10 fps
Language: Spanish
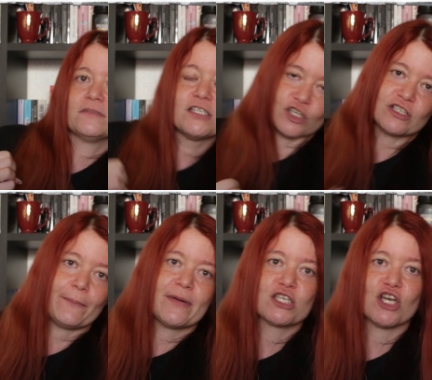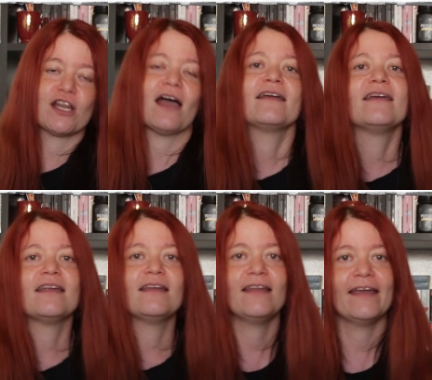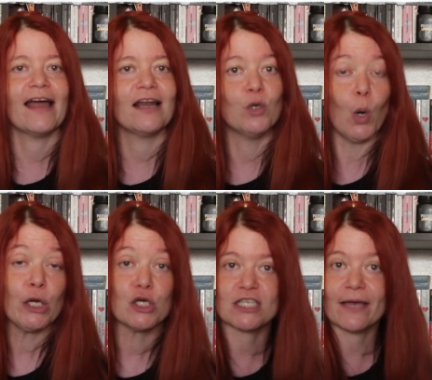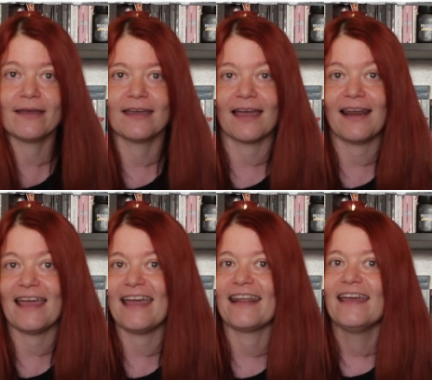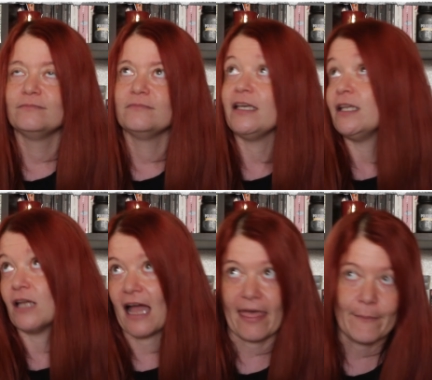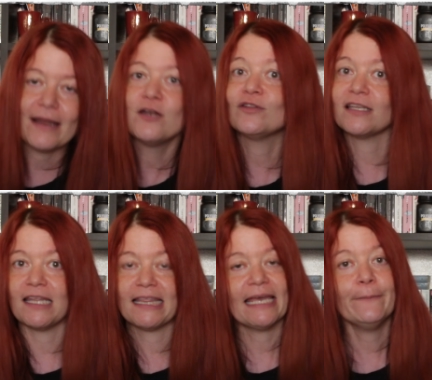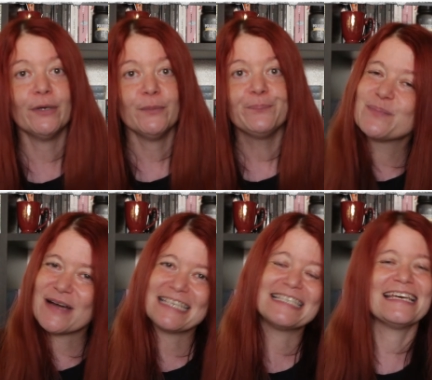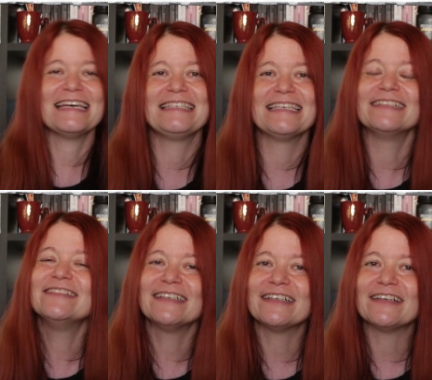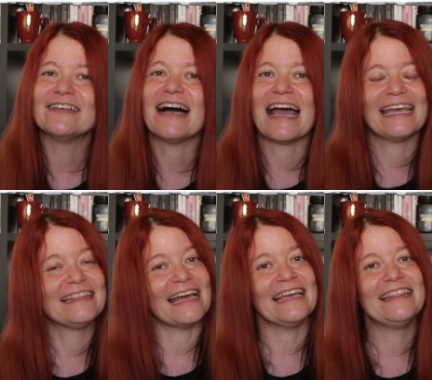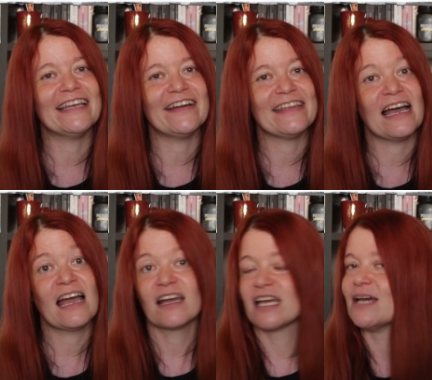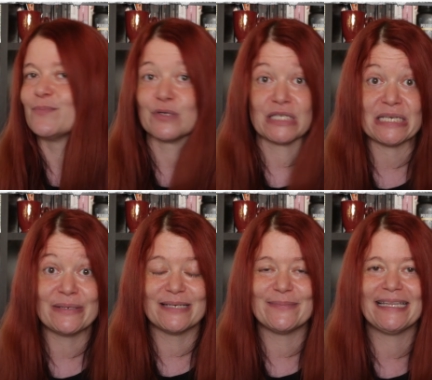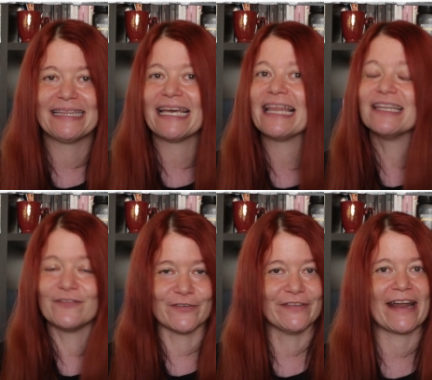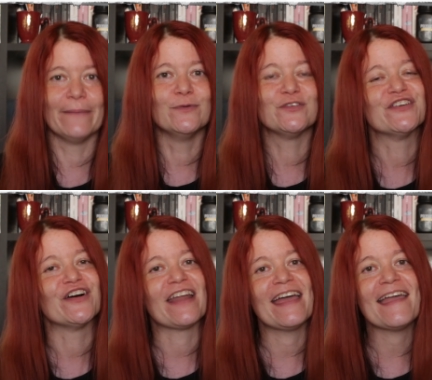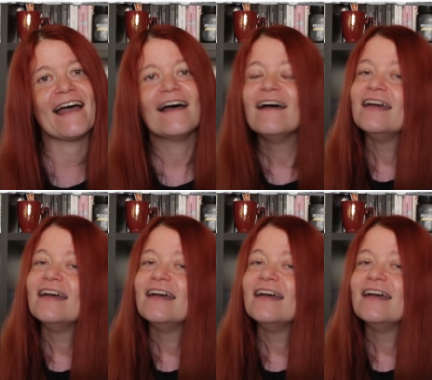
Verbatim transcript: si otras personas quieren leer algo y no saben qué leer y además no tienen tiempo, pues le echen un ojo a esta historia que posiblemente disfrutarán mucho con ella